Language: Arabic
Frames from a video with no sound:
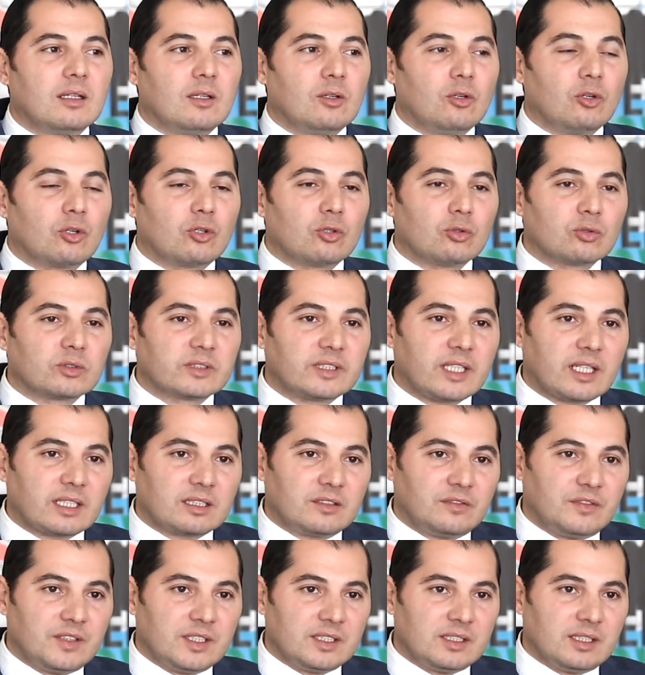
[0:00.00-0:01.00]
لو
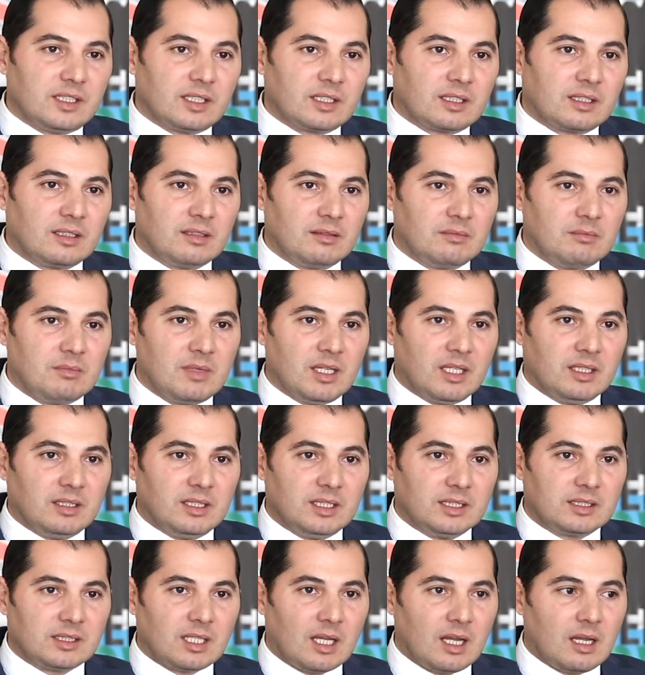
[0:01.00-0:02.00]
كونتاكت فيزيك
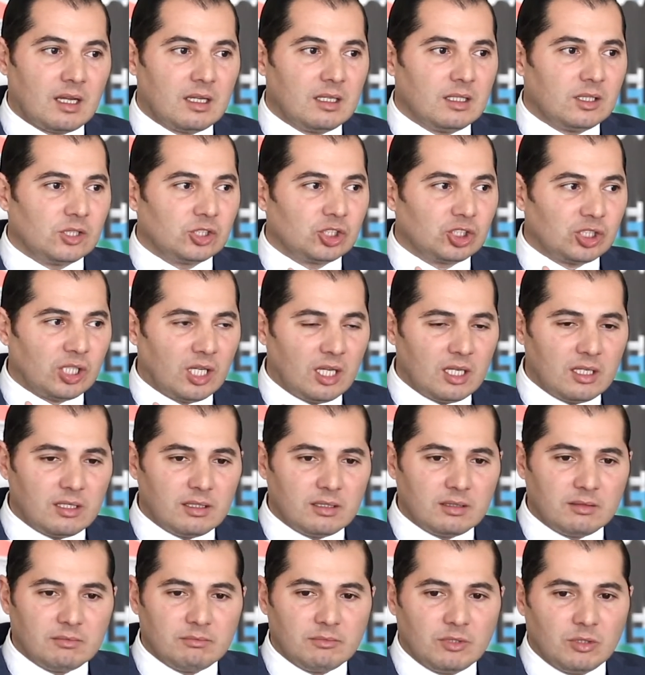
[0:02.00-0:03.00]
معنيتها
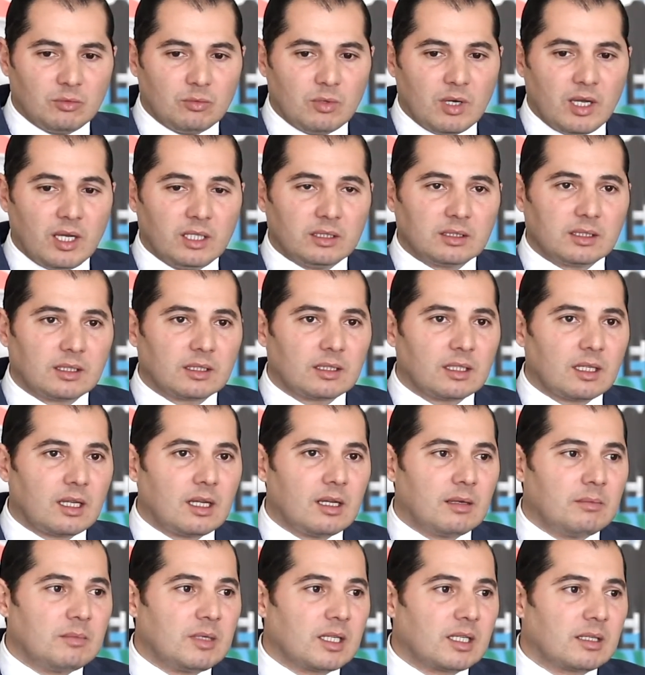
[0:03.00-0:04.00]
شحال من واحد
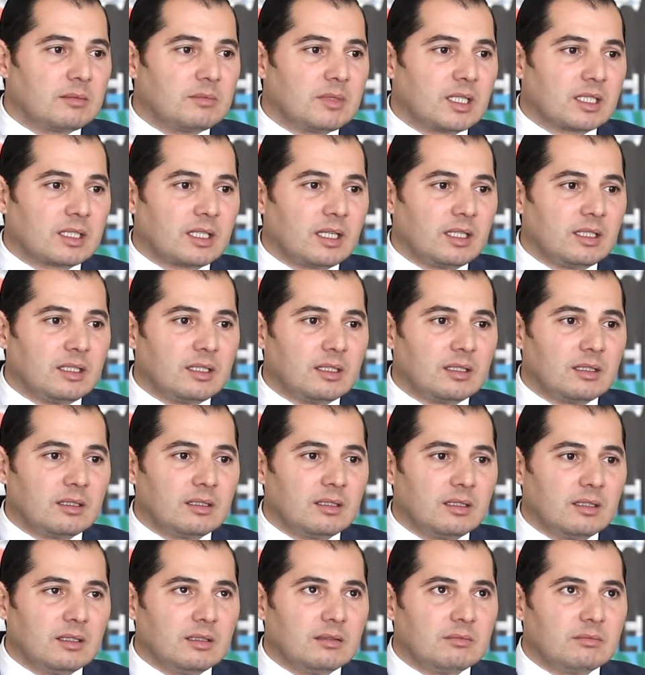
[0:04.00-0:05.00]
كتلقاه ما ما
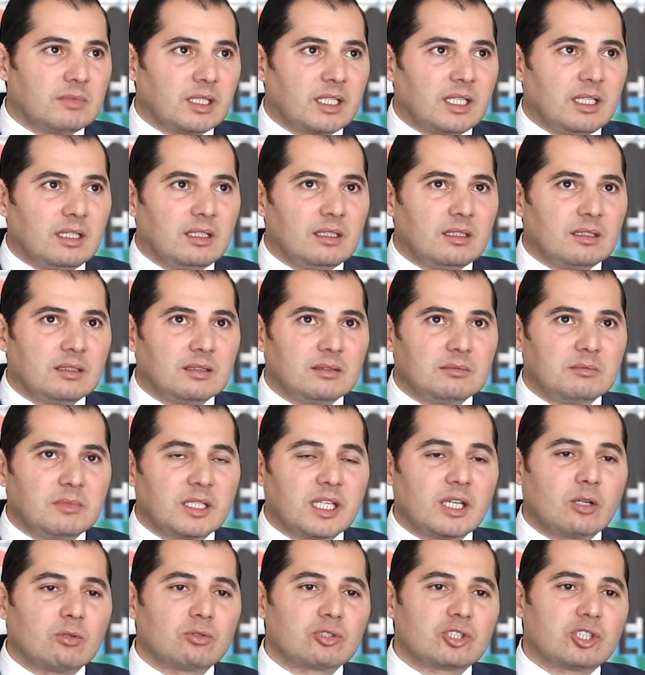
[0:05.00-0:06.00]
كي ما كي
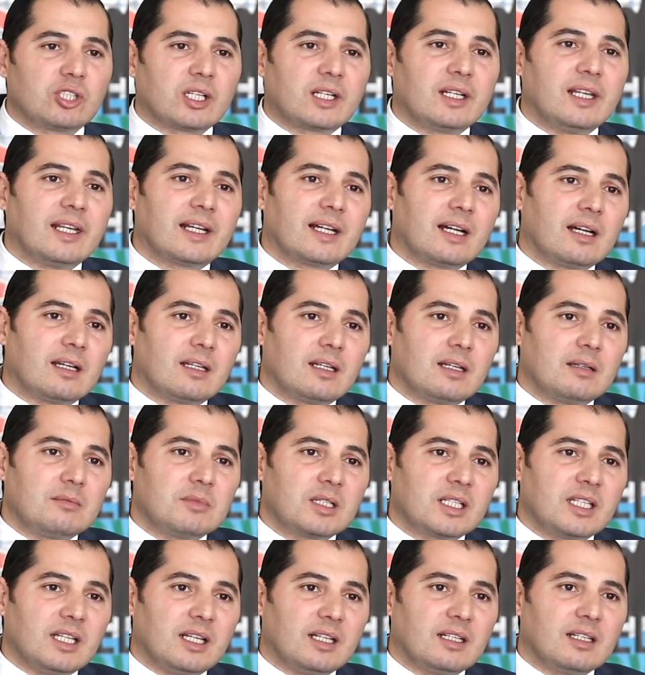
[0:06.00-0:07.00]
ما كيكونش داك لي كالا
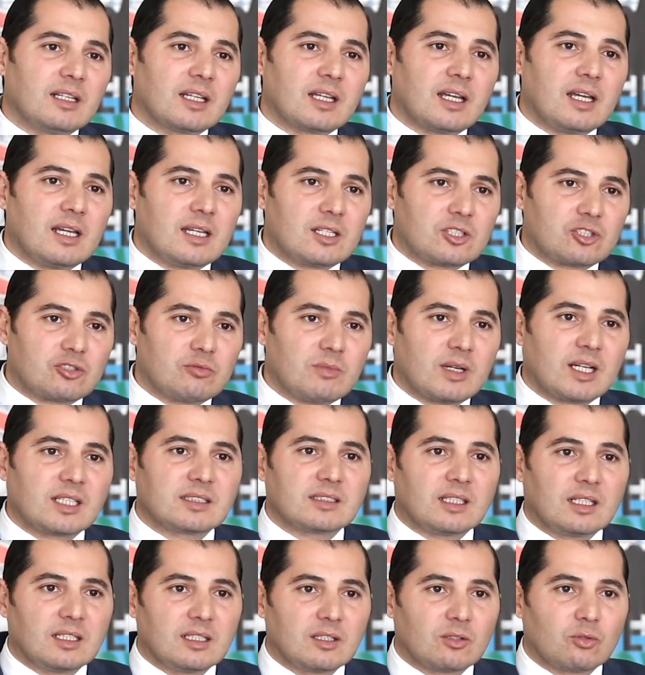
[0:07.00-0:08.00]
ما كيعنقهاش ما
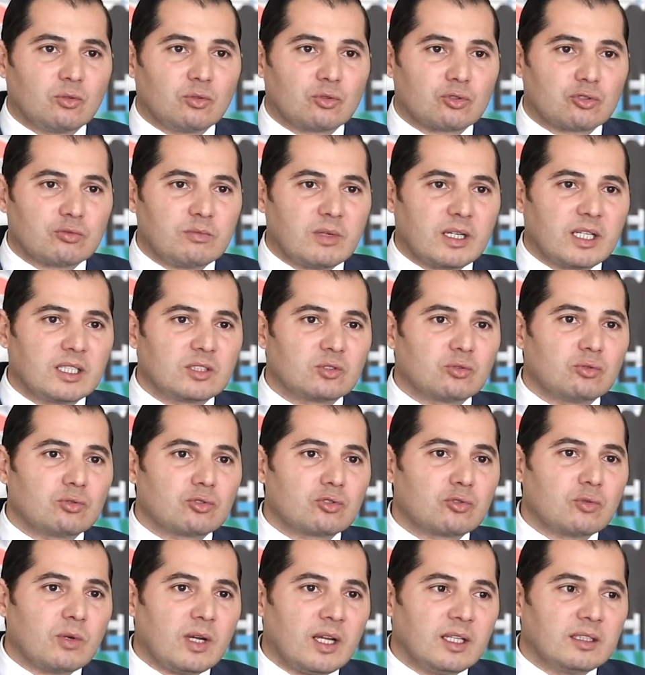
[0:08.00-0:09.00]
كتعنقوش ما
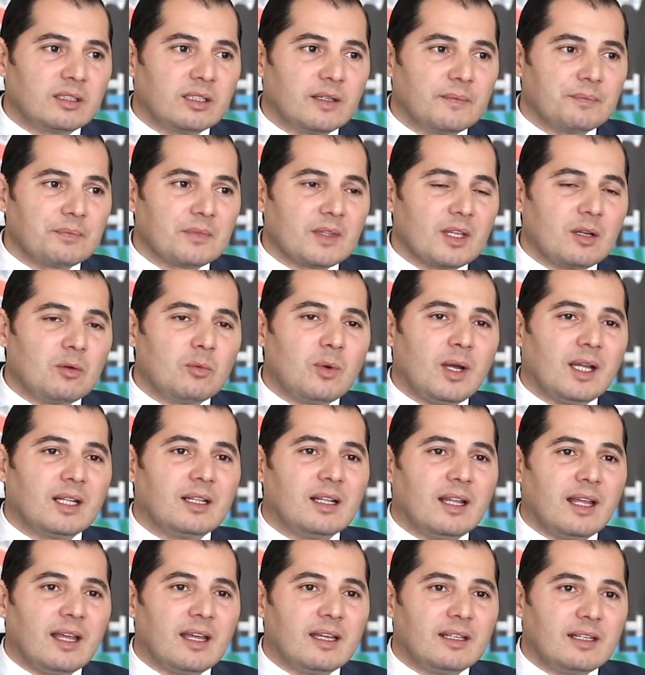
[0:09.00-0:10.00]
كتكونش واحد
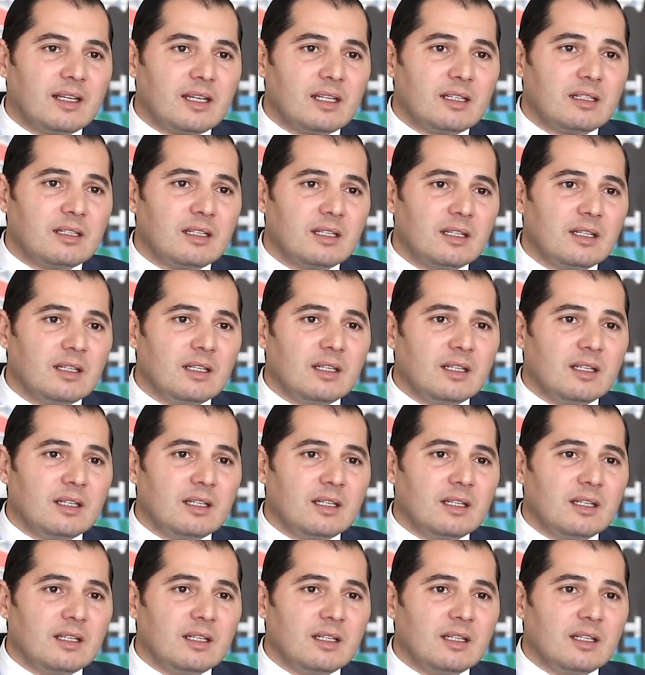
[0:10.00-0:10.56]
واحد الحنان